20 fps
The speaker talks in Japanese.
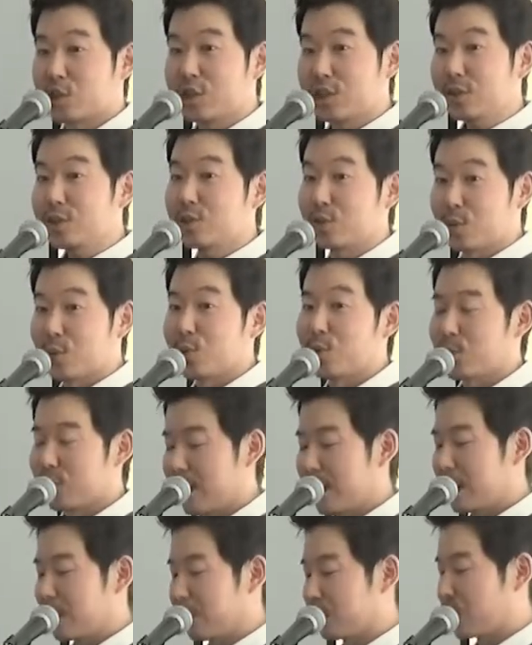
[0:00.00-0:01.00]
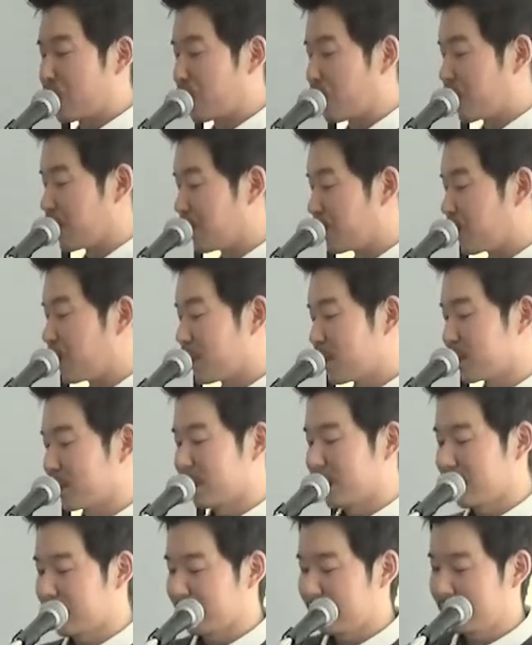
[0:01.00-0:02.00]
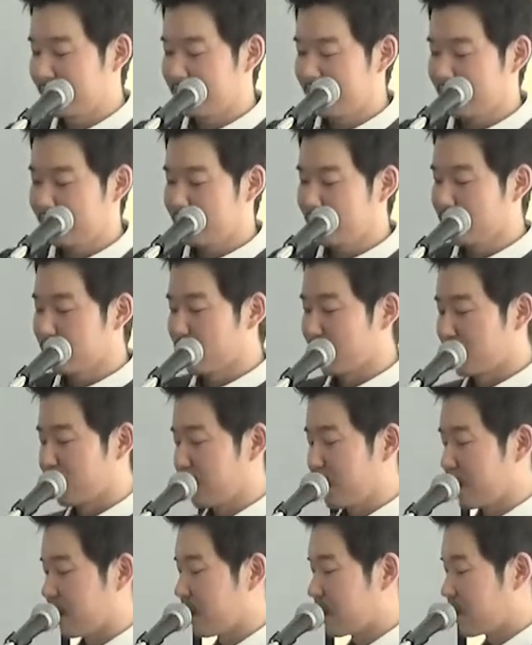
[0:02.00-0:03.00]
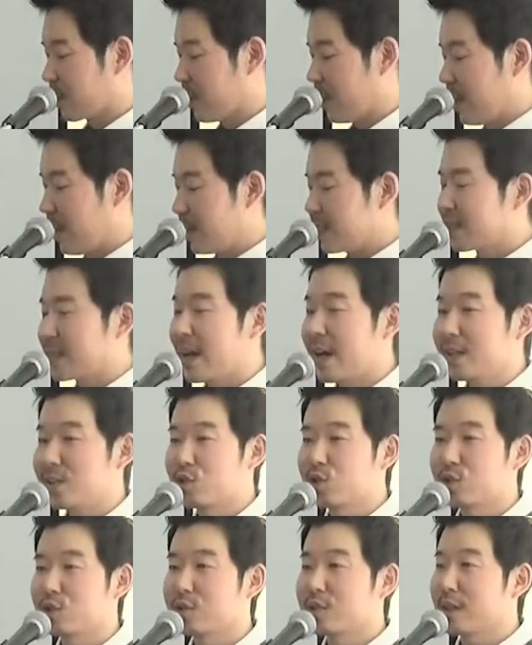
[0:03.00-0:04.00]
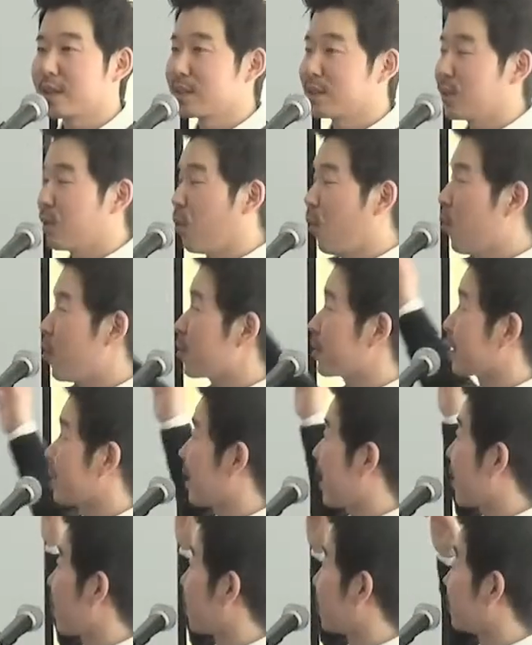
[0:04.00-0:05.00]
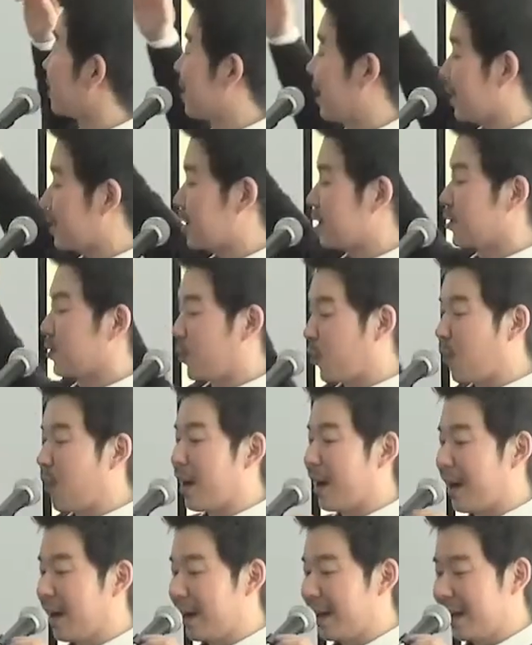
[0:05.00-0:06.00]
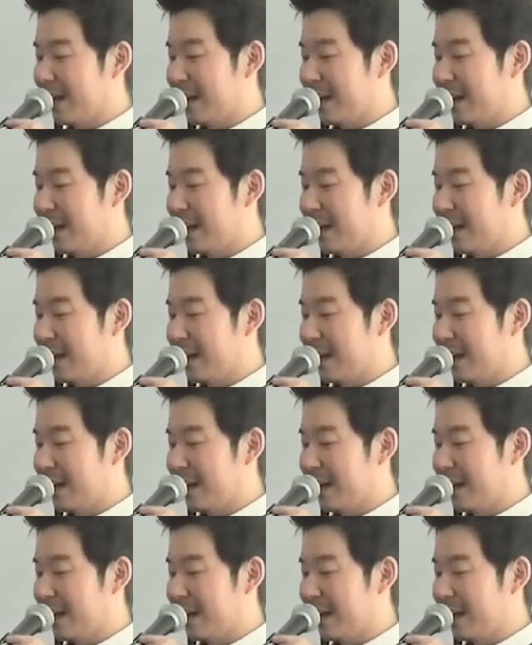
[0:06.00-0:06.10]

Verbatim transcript: 神道の中でもそれを認めるん だ, だということであります。最終的に OK を出すのは